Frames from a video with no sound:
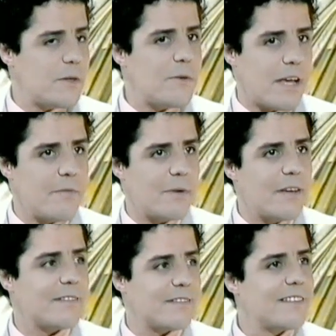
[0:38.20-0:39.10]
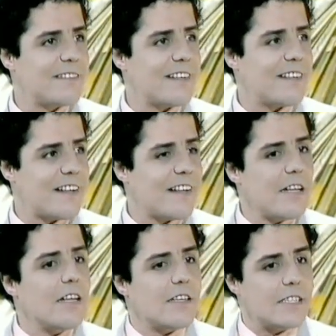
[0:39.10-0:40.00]
Bien, bien. Esa, es la
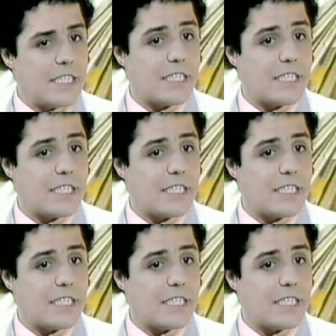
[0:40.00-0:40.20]
relación? Sí,